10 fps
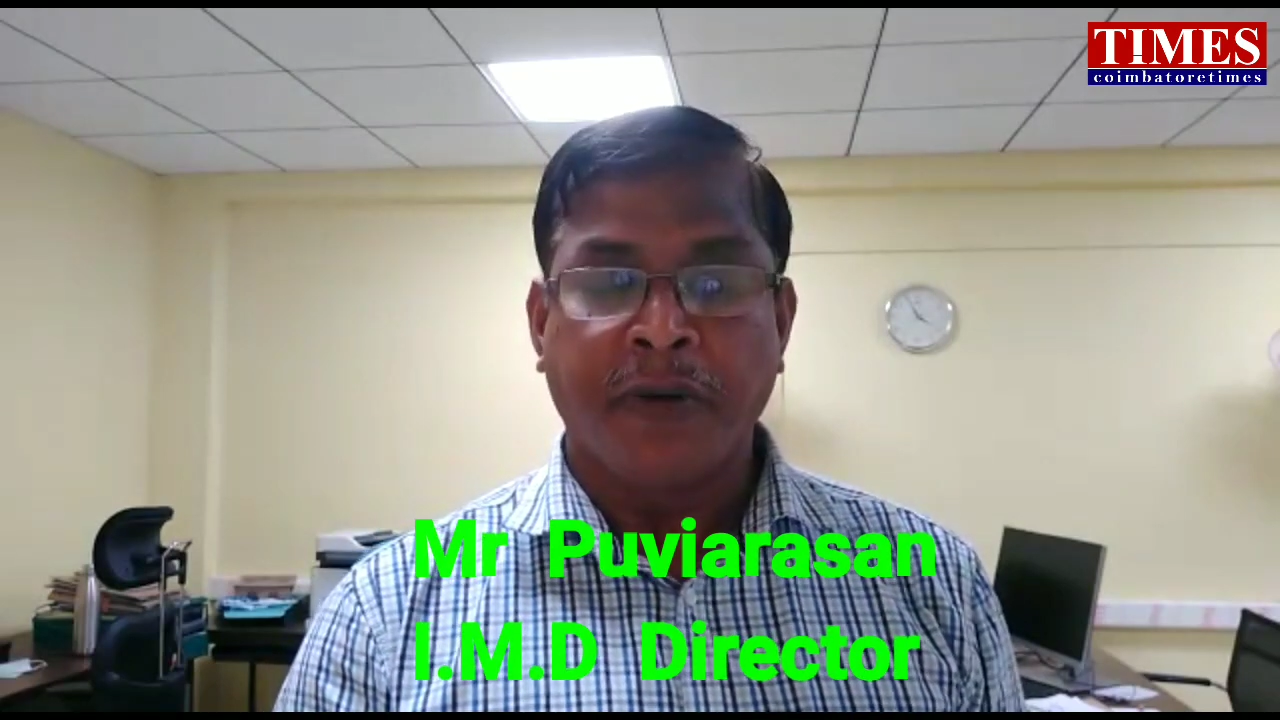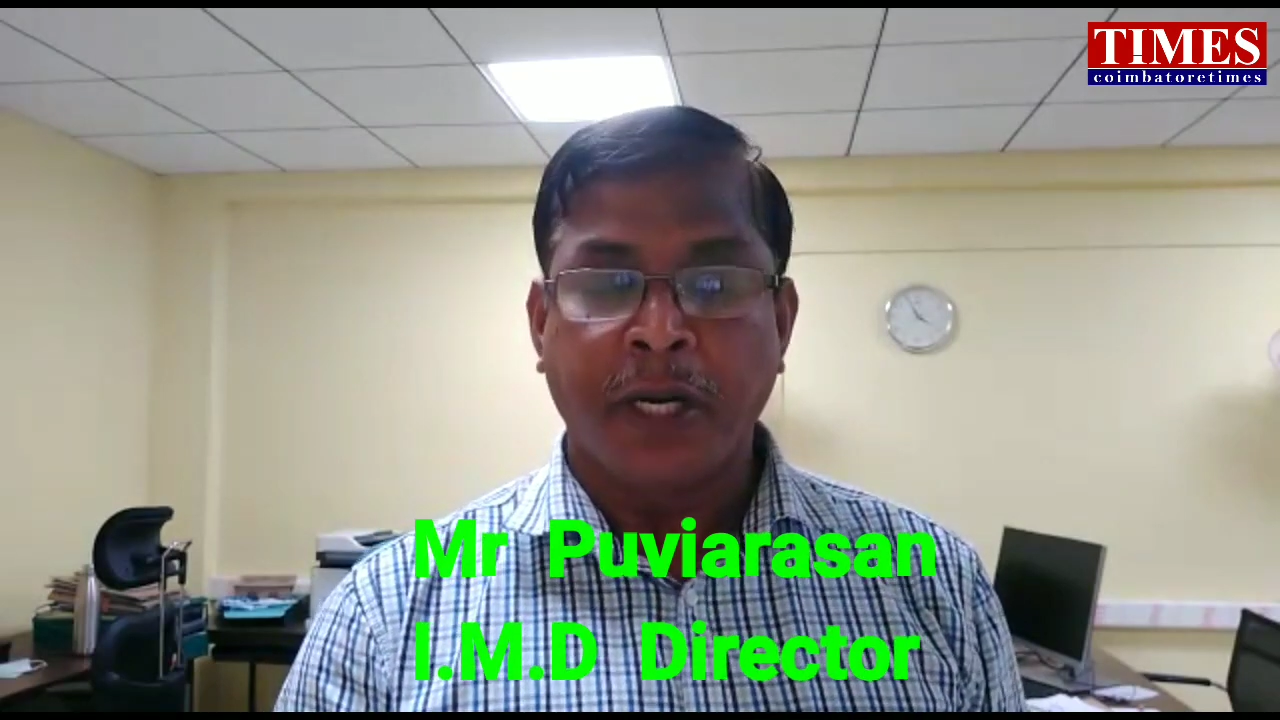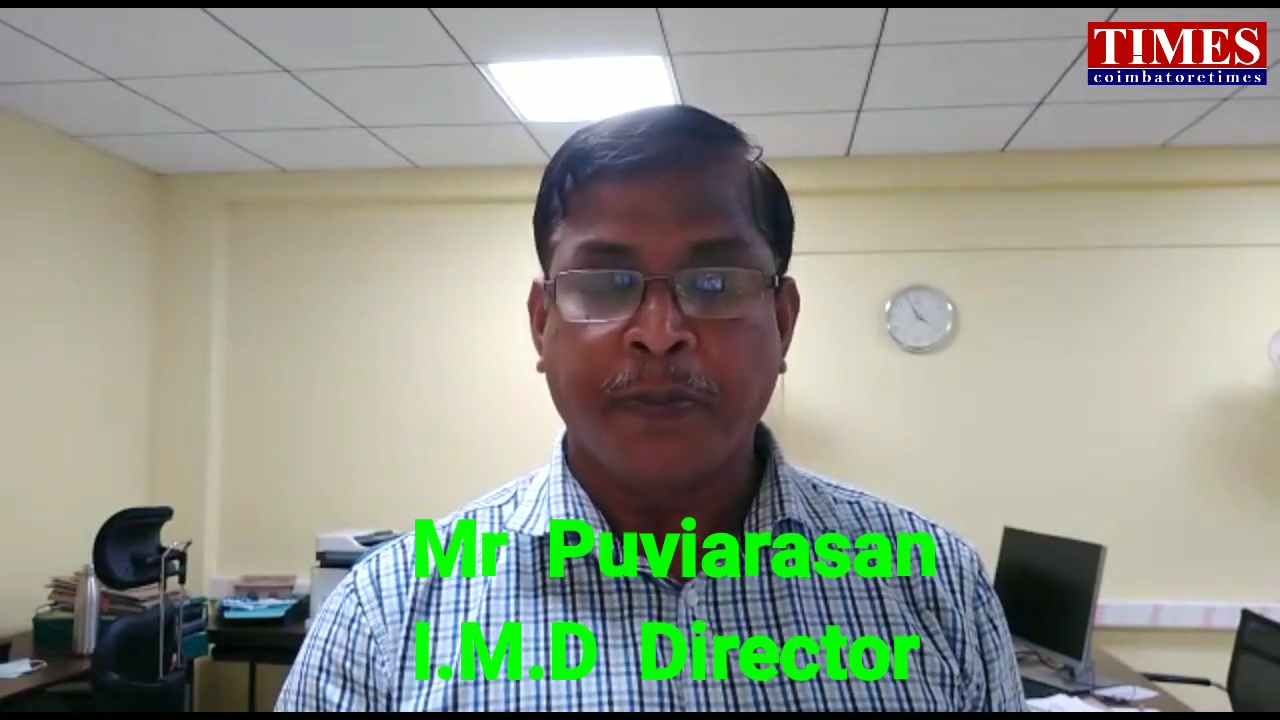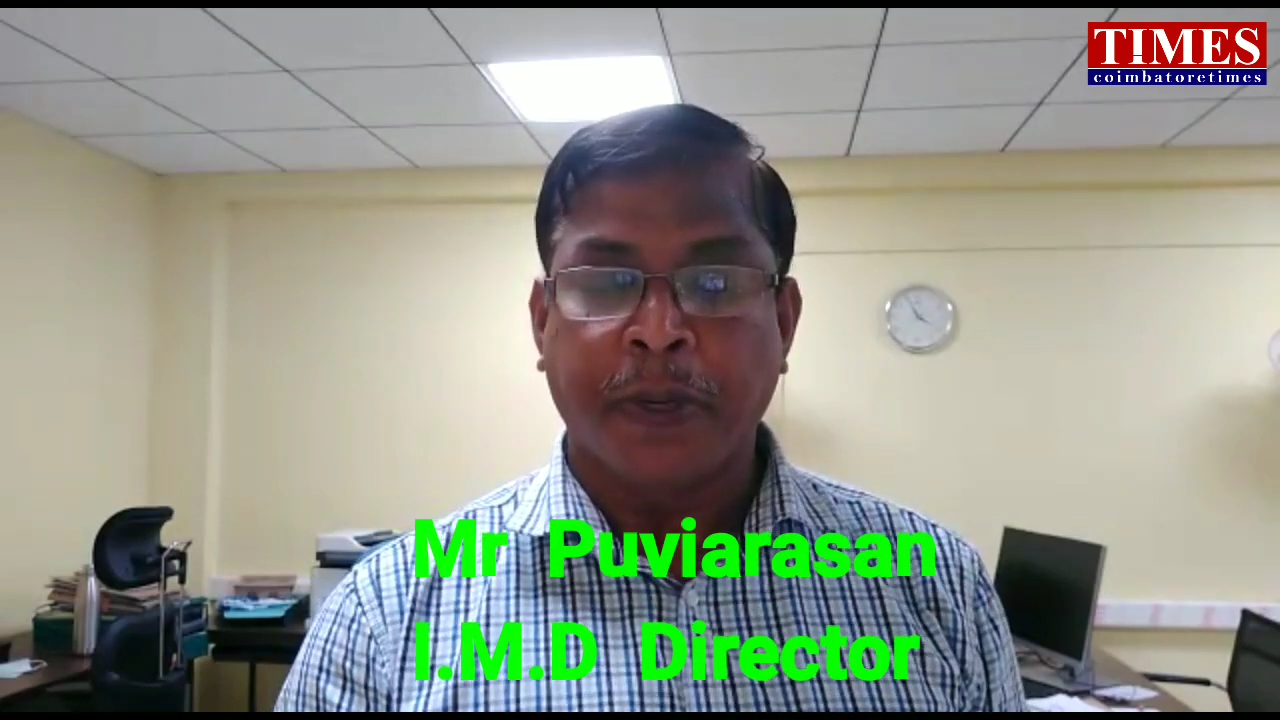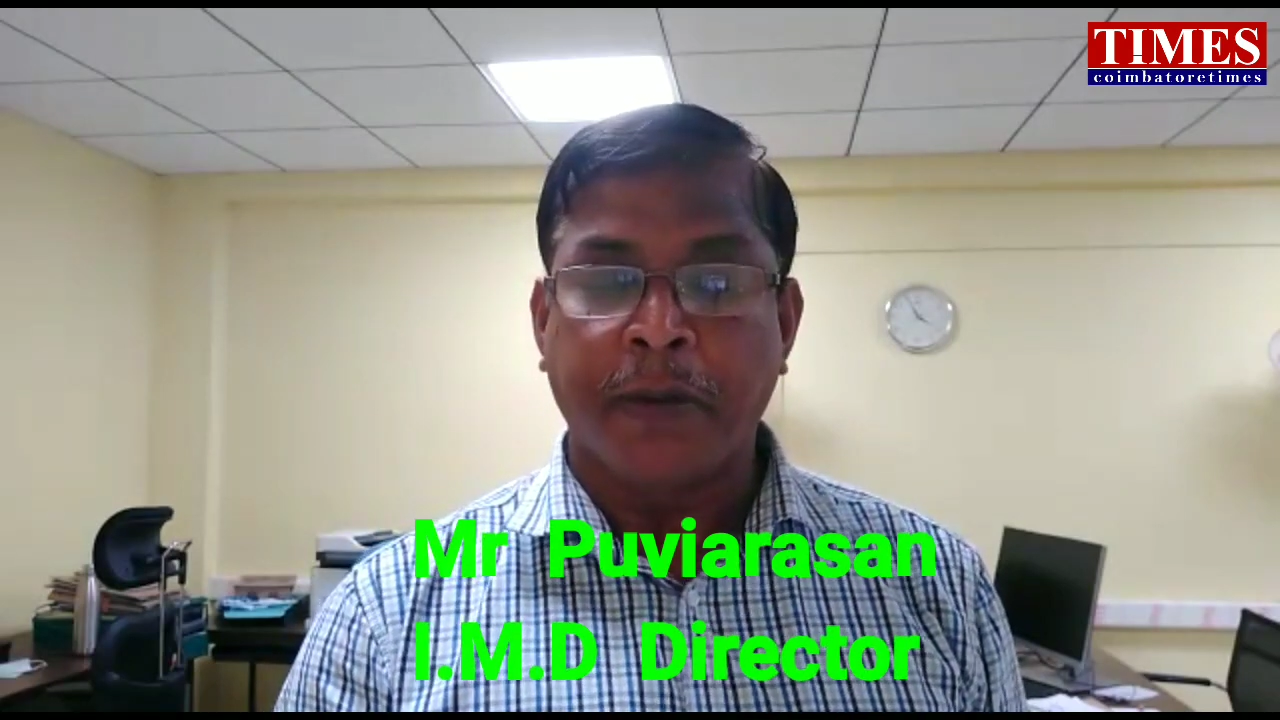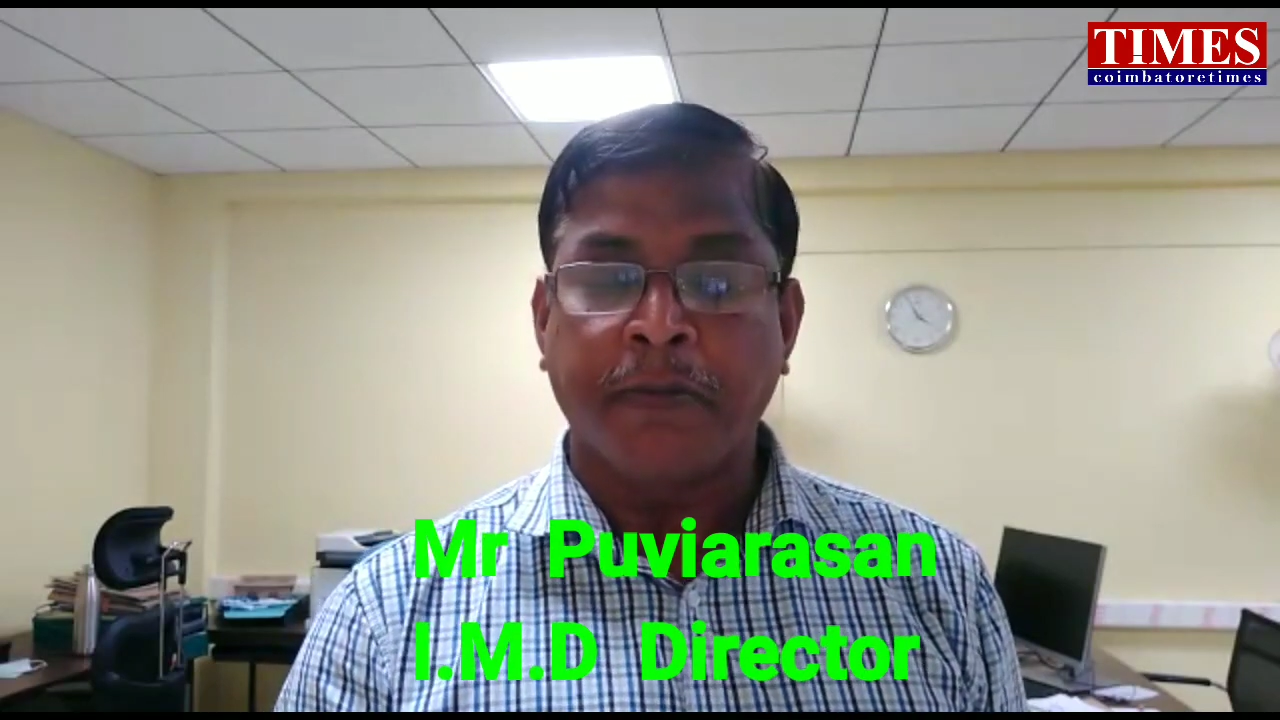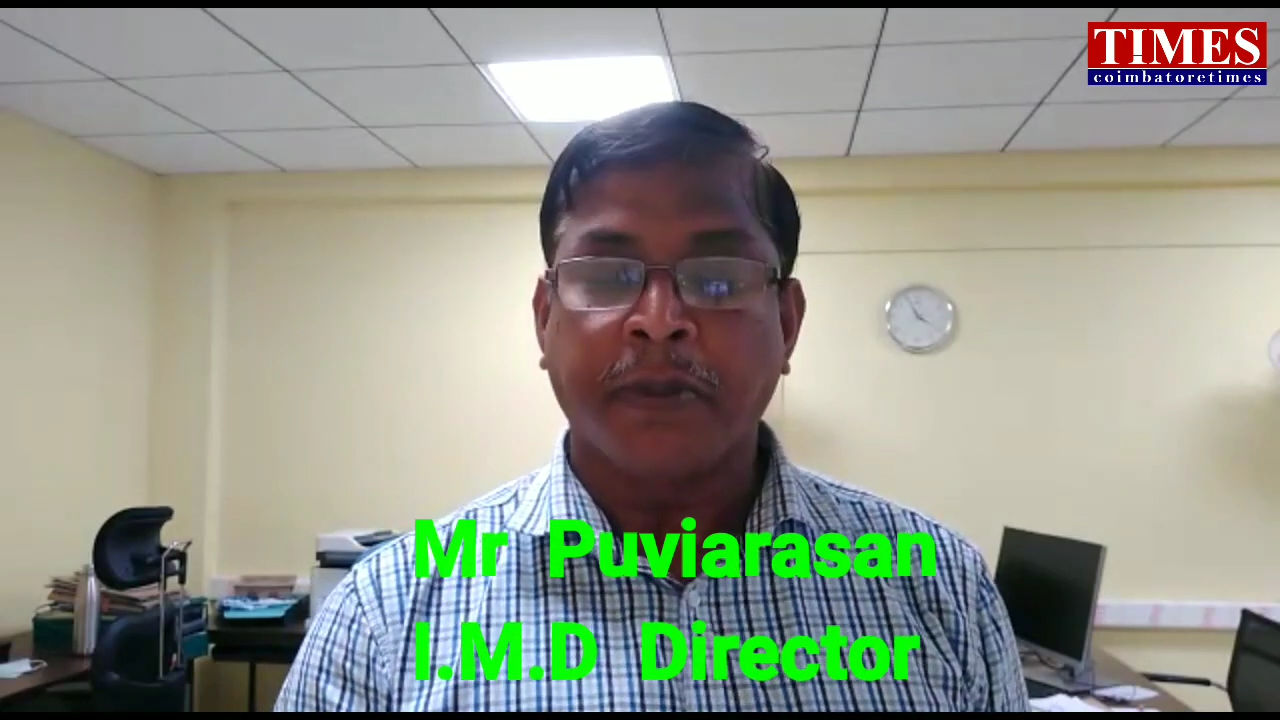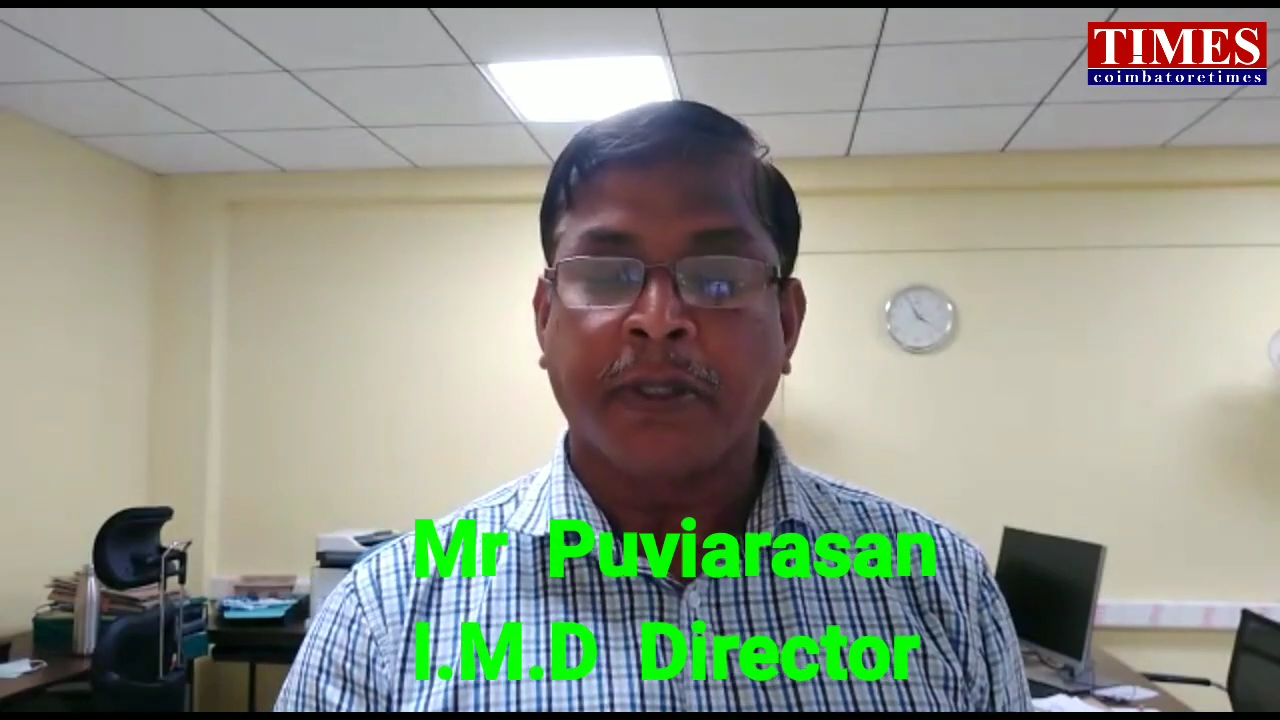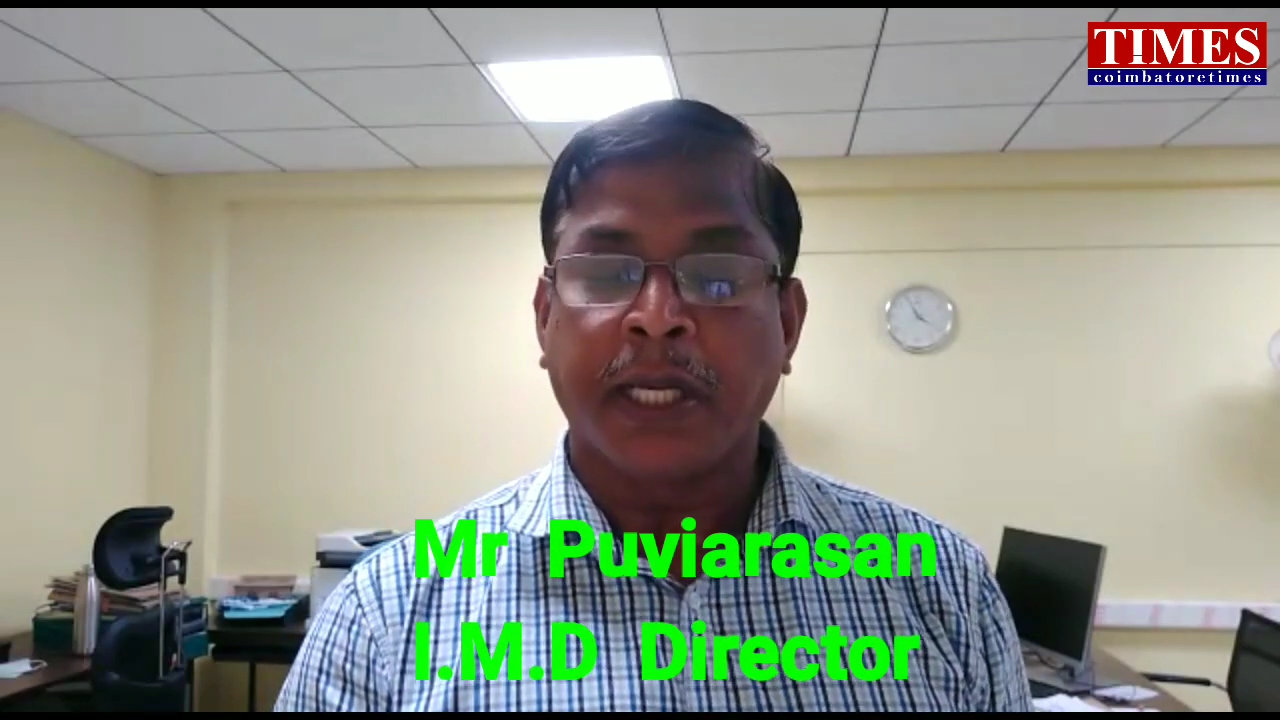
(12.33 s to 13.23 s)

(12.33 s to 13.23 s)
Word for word: விழுப்புரம்